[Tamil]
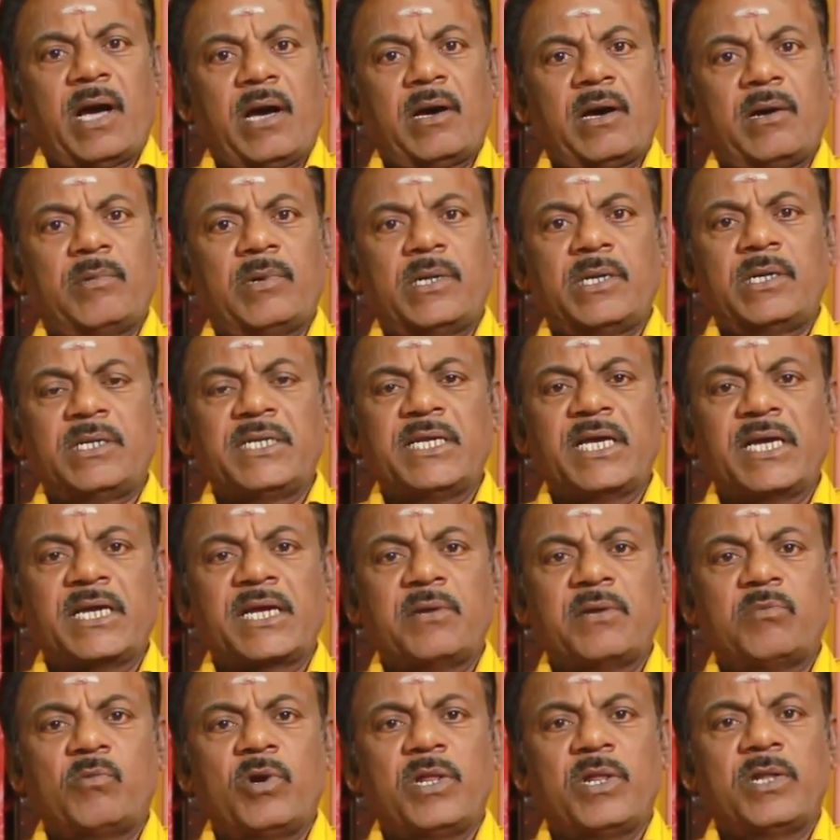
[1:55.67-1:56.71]
நம்ம
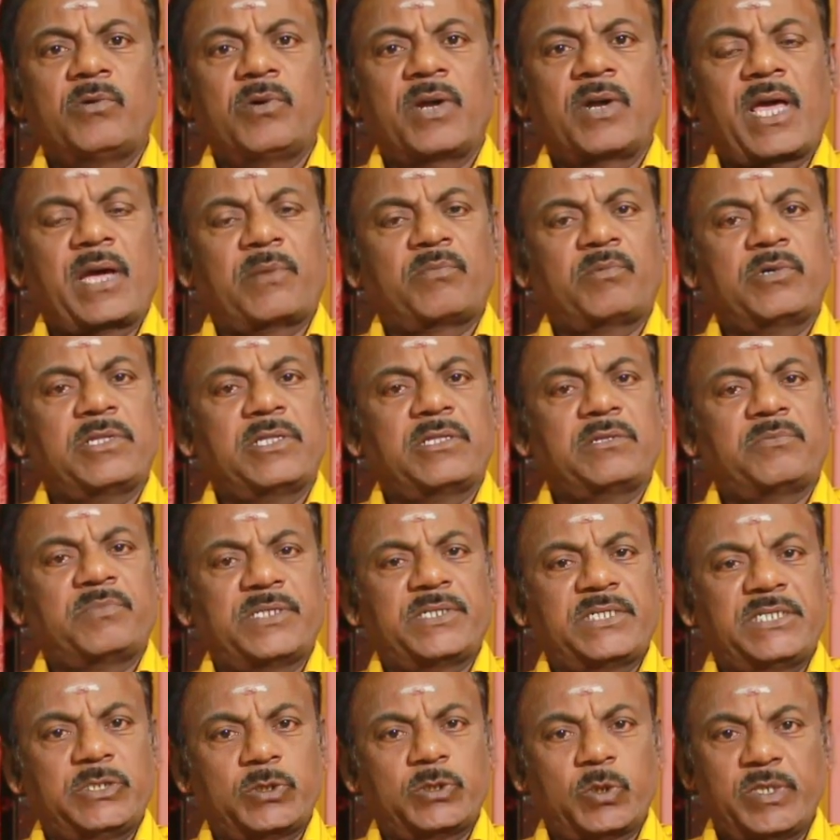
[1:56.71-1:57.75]
இயற்கை மூலிகையினுடைய அற்புதத்தை
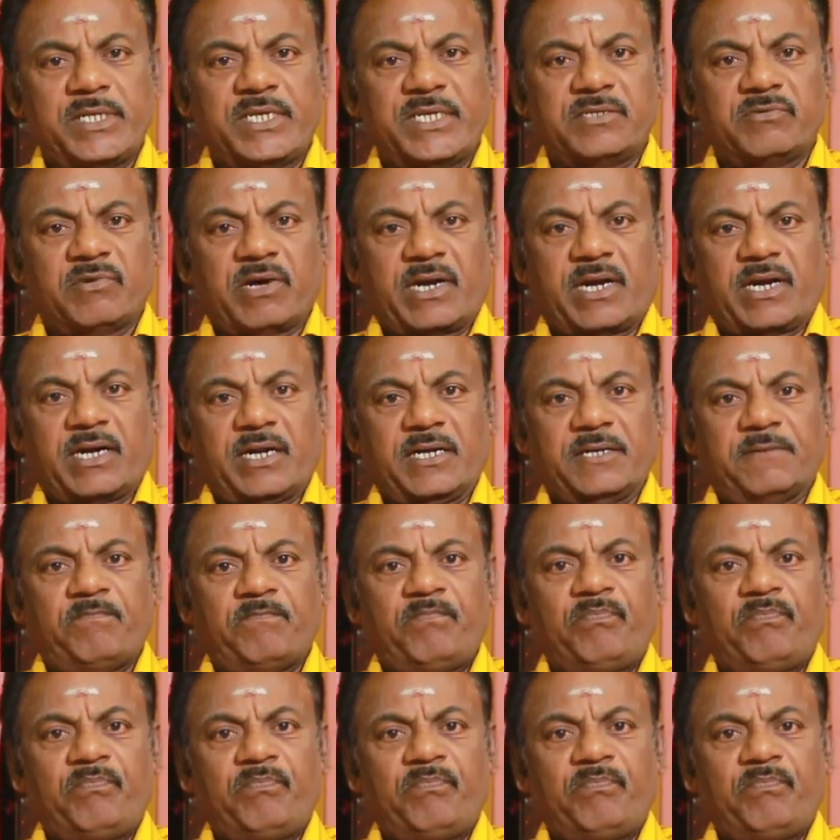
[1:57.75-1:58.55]
பற்றி சொல்லிக்கிட்டு வராங்க